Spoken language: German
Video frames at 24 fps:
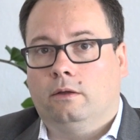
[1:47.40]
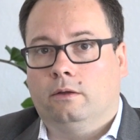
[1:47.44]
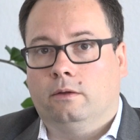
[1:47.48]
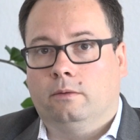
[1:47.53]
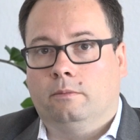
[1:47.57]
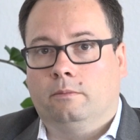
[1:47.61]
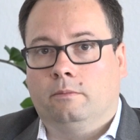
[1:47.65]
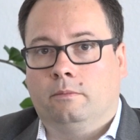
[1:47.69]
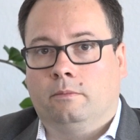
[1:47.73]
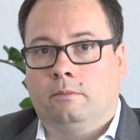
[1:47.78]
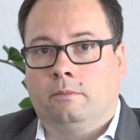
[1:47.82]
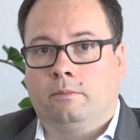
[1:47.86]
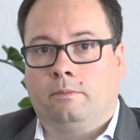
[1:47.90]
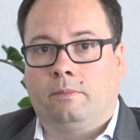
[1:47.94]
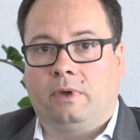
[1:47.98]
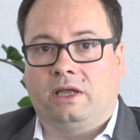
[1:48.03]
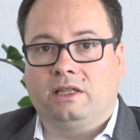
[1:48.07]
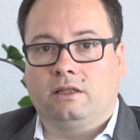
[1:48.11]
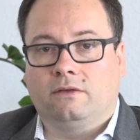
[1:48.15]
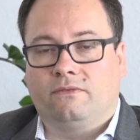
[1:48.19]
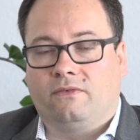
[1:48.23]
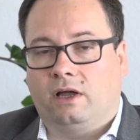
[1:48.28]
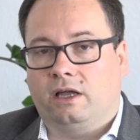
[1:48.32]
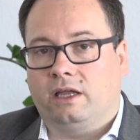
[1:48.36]
ähm, bei
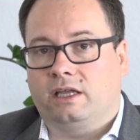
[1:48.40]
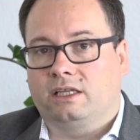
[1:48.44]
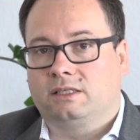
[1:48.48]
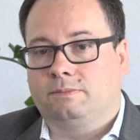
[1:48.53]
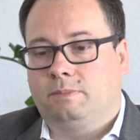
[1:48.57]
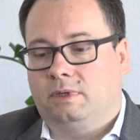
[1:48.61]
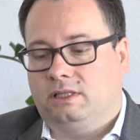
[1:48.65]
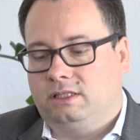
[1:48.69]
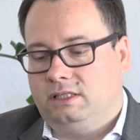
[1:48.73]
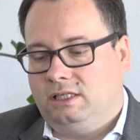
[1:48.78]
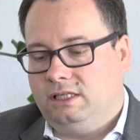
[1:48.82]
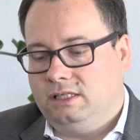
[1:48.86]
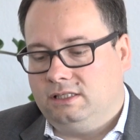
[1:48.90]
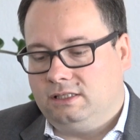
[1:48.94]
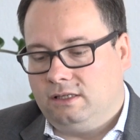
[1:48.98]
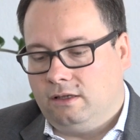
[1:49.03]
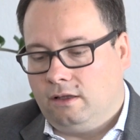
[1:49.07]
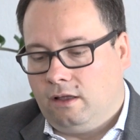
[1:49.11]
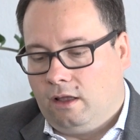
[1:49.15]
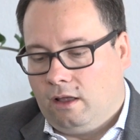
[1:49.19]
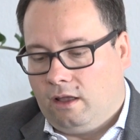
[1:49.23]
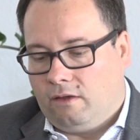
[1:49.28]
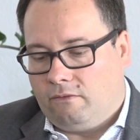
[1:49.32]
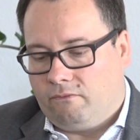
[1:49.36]
der
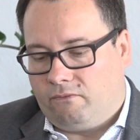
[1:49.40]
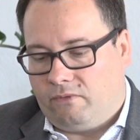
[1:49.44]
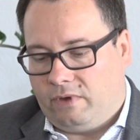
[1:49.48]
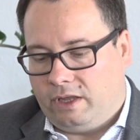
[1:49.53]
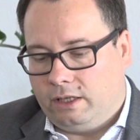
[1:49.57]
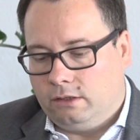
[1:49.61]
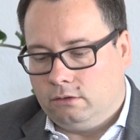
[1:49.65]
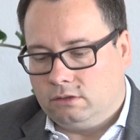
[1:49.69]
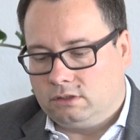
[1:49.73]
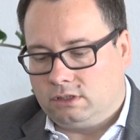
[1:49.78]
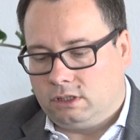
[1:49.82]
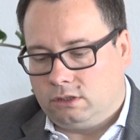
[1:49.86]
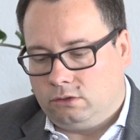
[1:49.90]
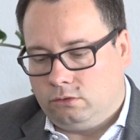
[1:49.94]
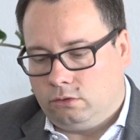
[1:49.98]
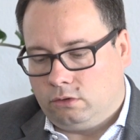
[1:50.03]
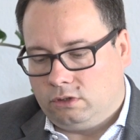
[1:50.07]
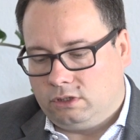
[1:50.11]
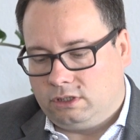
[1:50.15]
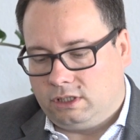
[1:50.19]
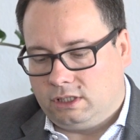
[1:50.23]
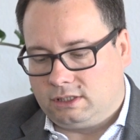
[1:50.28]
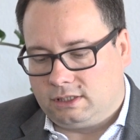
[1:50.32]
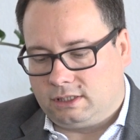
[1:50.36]
Fachexpertise fehlen uns
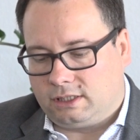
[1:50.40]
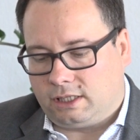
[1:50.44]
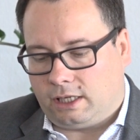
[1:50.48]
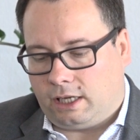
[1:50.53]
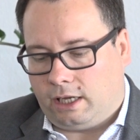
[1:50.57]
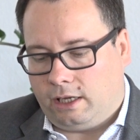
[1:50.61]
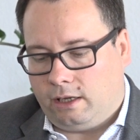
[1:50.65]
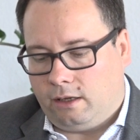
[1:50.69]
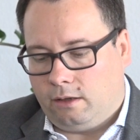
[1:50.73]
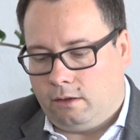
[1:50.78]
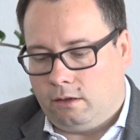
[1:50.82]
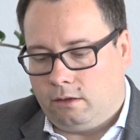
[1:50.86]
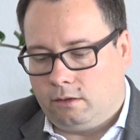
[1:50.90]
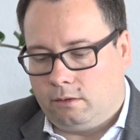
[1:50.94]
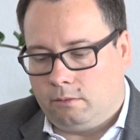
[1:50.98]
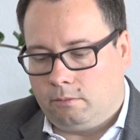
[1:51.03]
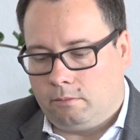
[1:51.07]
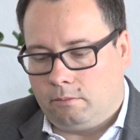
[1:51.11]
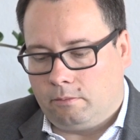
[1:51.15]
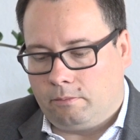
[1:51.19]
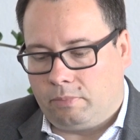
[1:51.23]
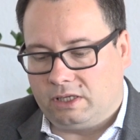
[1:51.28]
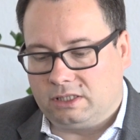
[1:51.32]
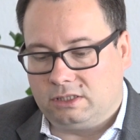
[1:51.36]
natürlich jetzt drei
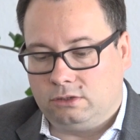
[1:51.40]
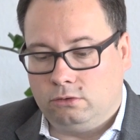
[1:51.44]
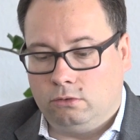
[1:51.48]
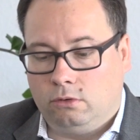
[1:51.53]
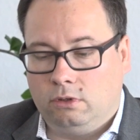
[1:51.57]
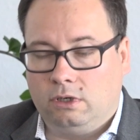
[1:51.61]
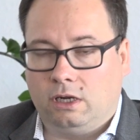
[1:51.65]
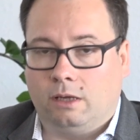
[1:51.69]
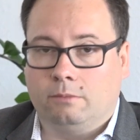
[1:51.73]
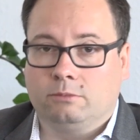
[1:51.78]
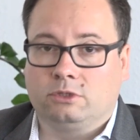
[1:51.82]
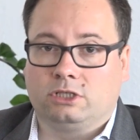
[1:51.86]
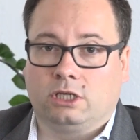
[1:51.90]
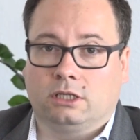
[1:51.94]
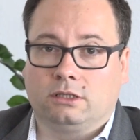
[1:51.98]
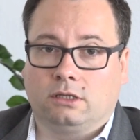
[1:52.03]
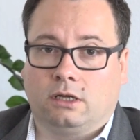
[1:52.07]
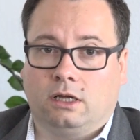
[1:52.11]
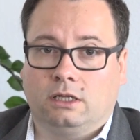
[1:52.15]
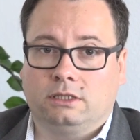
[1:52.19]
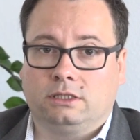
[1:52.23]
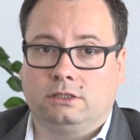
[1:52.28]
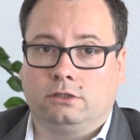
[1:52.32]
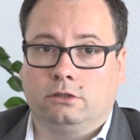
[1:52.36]
ähm, Personen am
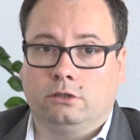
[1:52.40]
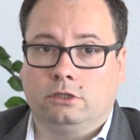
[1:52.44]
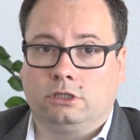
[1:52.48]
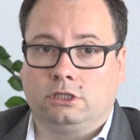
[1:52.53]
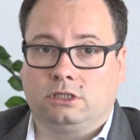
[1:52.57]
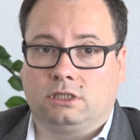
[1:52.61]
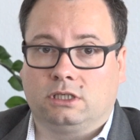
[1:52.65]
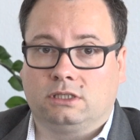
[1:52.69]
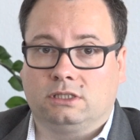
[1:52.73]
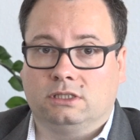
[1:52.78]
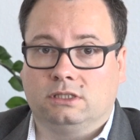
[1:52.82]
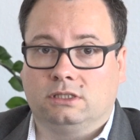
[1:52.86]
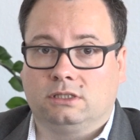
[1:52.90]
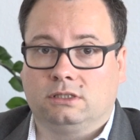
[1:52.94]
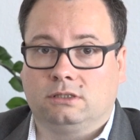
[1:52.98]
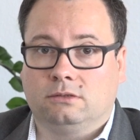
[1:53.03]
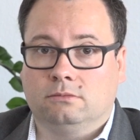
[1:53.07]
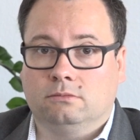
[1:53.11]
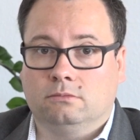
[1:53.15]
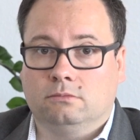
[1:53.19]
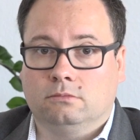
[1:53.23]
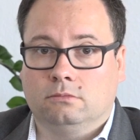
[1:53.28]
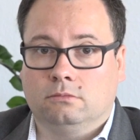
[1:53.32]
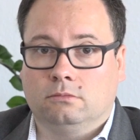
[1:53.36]
Stadtratstisch. Das ist
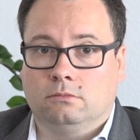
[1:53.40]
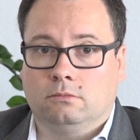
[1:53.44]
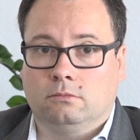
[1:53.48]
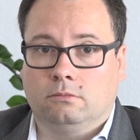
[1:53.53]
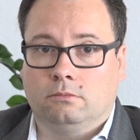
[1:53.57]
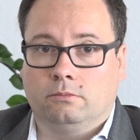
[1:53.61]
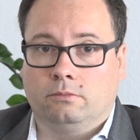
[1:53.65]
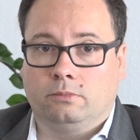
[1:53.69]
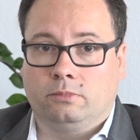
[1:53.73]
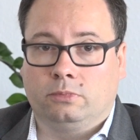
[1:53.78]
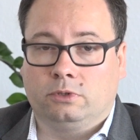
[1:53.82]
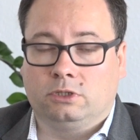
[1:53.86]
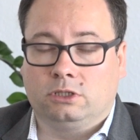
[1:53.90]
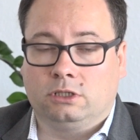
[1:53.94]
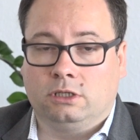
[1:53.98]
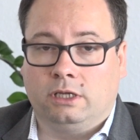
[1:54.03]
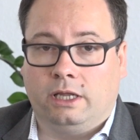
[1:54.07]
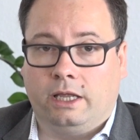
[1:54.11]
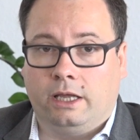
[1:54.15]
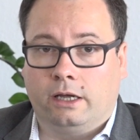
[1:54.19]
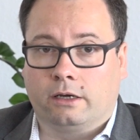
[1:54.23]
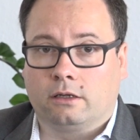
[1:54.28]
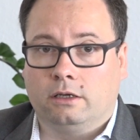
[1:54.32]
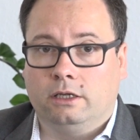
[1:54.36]
ein bisschen
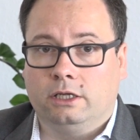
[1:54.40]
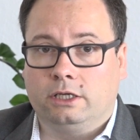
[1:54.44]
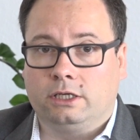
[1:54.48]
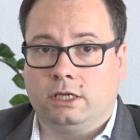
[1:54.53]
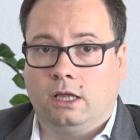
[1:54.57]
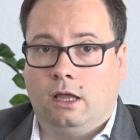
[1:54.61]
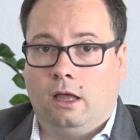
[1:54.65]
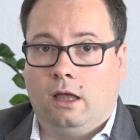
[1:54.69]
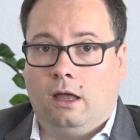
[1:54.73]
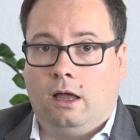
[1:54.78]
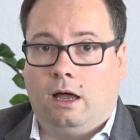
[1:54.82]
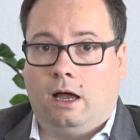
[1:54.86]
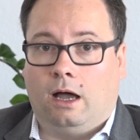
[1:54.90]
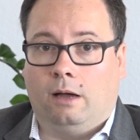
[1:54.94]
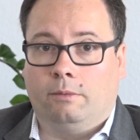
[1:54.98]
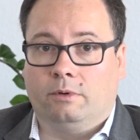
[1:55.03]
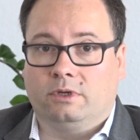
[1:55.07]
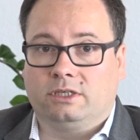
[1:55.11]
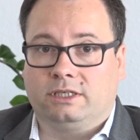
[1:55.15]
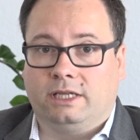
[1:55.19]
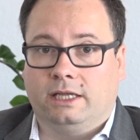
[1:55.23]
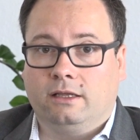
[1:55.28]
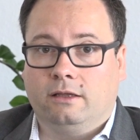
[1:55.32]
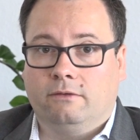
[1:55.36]
ärgerlich, aber
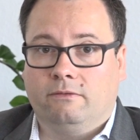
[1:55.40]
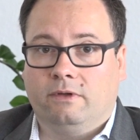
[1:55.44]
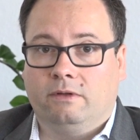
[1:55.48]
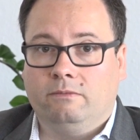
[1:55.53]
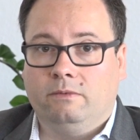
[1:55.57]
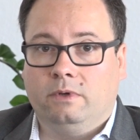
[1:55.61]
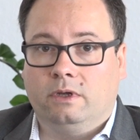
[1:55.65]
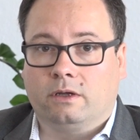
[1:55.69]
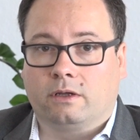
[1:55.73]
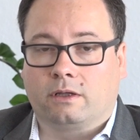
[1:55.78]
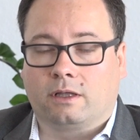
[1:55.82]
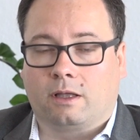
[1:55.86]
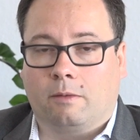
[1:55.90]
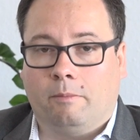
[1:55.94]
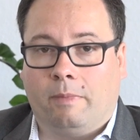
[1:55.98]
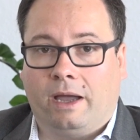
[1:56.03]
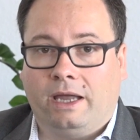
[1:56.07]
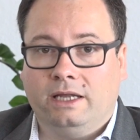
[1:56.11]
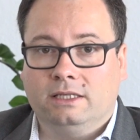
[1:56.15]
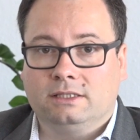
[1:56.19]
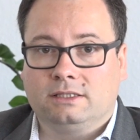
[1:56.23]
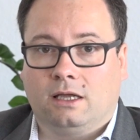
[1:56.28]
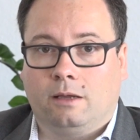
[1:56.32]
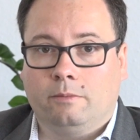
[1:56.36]
ich denke, wenn wir
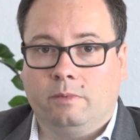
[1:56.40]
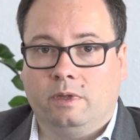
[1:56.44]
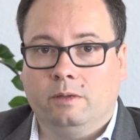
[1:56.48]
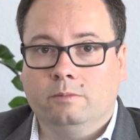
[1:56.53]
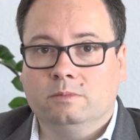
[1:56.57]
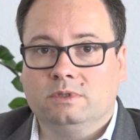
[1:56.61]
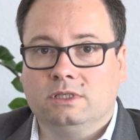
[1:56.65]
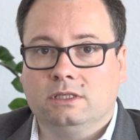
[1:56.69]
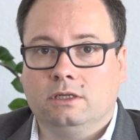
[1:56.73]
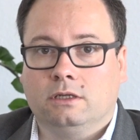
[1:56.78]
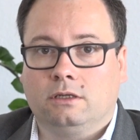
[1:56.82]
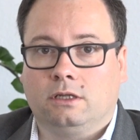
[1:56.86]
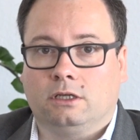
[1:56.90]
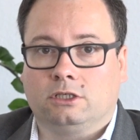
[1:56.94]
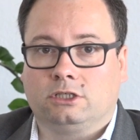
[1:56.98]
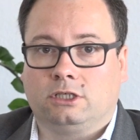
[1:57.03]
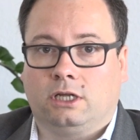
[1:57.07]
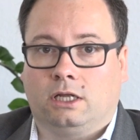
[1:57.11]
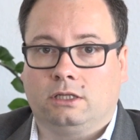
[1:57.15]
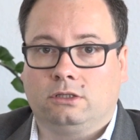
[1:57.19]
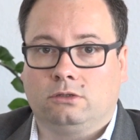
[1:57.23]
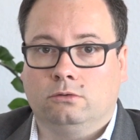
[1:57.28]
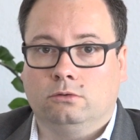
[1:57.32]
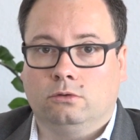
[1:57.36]
gemeinsam im Sinne der
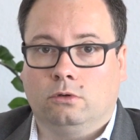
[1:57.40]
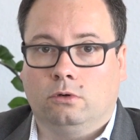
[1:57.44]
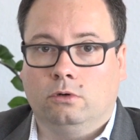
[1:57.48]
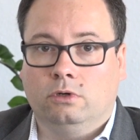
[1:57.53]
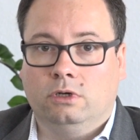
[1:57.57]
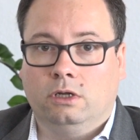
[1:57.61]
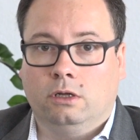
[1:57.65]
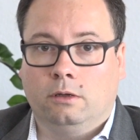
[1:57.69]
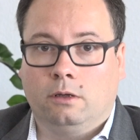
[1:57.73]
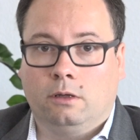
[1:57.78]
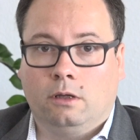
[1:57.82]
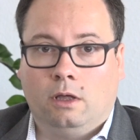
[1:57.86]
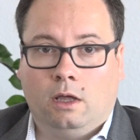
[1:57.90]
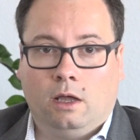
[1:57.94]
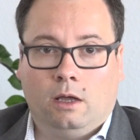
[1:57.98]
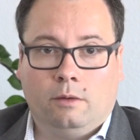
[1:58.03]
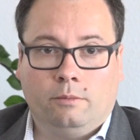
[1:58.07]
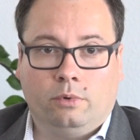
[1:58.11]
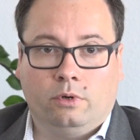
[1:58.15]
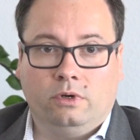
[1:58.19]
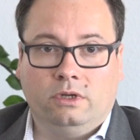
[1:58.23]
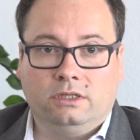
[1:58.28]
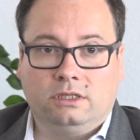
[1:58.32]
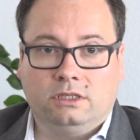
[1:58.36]
Stadt und ohne
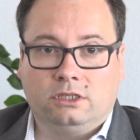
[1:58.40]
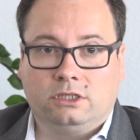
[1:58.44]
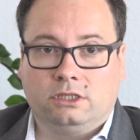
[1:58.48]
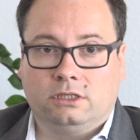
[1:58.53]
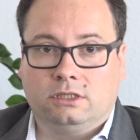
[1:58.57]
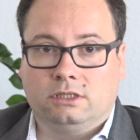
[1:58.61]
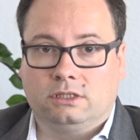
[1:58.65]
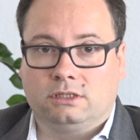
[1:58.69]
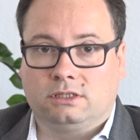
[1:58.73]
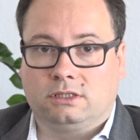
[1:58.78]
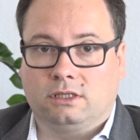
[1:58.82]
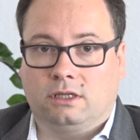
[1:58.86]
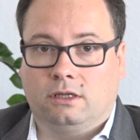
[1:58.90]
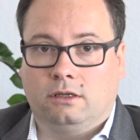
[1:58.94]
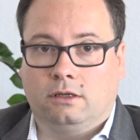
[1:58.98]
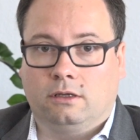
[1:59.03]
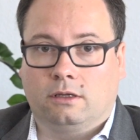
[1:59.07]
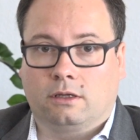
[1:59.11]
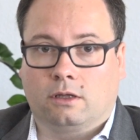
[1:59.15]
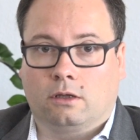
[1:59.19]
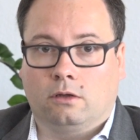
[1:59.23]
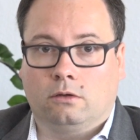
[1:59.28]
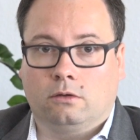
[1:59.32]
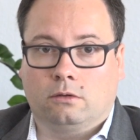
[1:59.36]
politisches
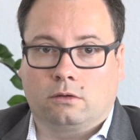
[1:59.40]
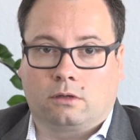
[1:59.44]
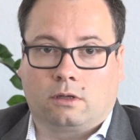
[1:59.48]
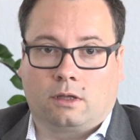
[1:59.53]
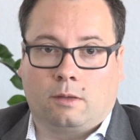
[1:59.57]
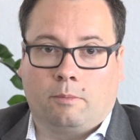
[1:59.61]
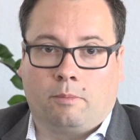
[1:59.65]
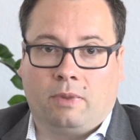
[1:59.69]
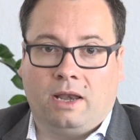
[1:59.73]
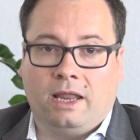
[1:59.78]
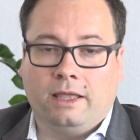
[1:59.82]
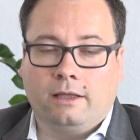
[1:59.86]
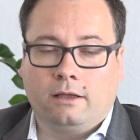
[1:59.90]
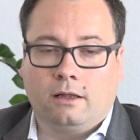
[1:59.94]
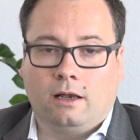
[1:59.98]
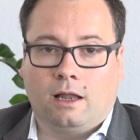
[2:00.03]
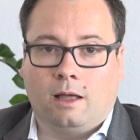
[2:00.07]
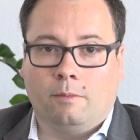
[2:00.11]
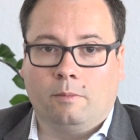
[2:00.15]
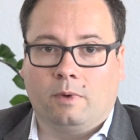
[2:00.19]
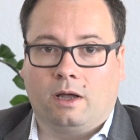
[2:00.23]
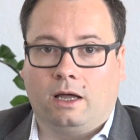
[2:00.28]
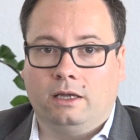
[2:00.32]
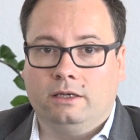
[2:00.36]
äh, Geplänkel
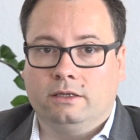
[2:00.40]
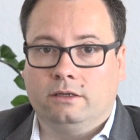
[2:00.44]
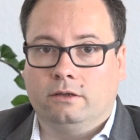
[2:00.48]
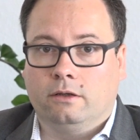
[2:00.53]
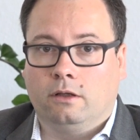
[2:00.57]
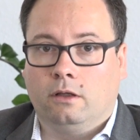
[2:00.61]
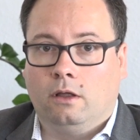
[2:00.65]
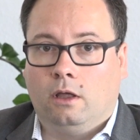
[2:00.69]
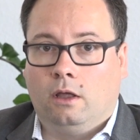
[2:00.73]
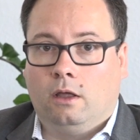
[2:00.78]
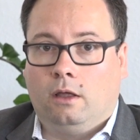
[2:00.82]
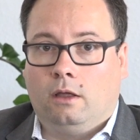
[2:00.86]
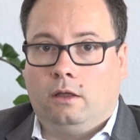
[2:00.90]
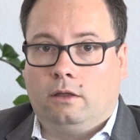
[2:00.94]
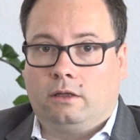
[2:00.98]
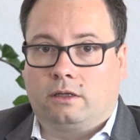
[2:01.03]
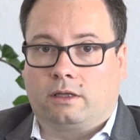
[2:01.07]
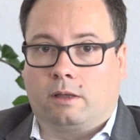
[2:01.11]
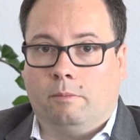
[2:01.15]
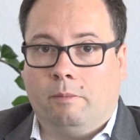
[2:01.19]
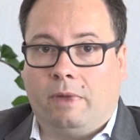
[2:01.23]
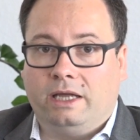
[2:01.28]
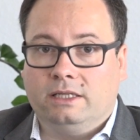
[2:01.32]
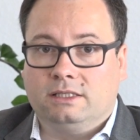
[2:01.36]
am Rande
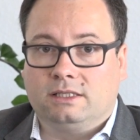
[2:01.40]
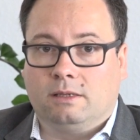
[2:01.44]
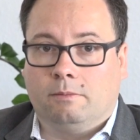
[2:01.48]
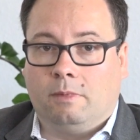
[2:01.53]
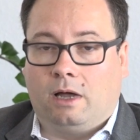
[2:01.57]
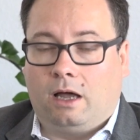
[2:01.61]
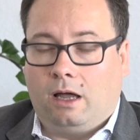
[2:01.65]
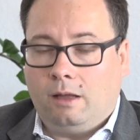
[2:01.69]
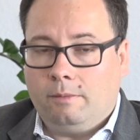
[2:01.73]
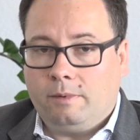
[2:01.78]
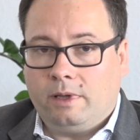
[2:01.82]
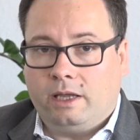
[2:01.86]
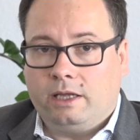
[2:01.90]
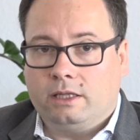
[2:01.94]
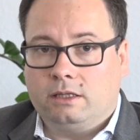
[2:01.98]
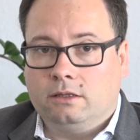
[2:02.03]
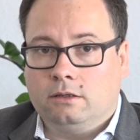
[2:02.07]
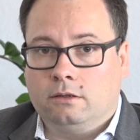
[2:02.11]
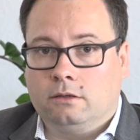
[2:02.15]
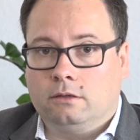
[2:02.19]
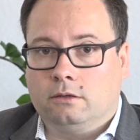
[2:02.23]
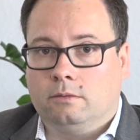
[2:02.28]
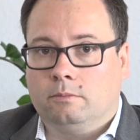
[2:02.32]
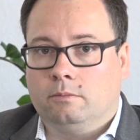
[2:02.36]
gemeinsam
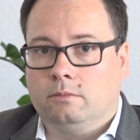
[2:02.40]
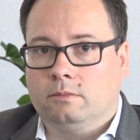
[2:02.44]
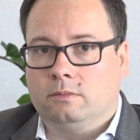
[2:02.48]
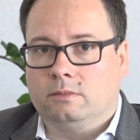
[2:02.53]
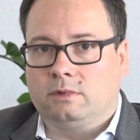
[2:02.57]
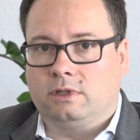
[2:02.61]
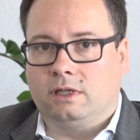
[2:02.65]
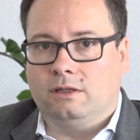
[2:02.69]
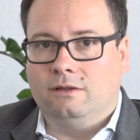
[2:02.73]
arbeiten, ähm,